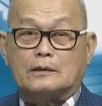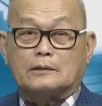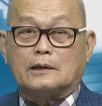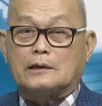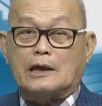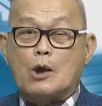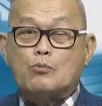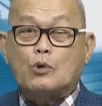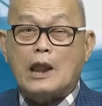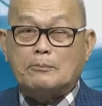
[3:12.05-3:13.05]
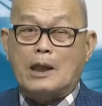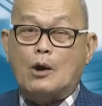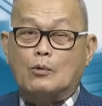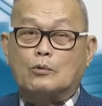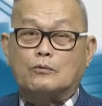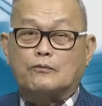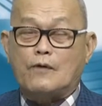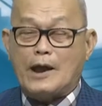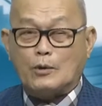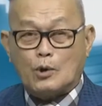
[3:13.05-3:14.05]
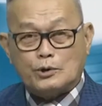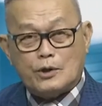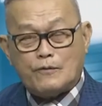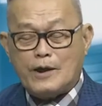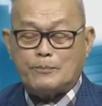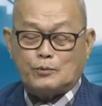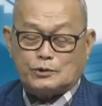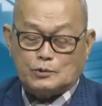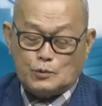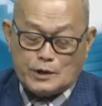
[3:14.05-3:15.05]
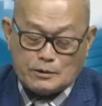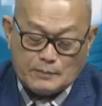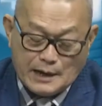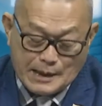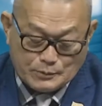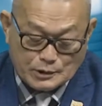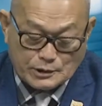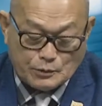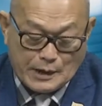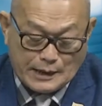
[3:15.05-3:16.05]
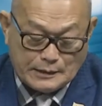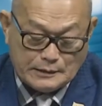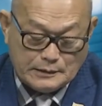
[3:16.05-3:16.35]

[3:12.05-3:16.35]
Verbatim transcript: tức là không có làm lậu phải có giấy phép của chính quyền mới làm được điều này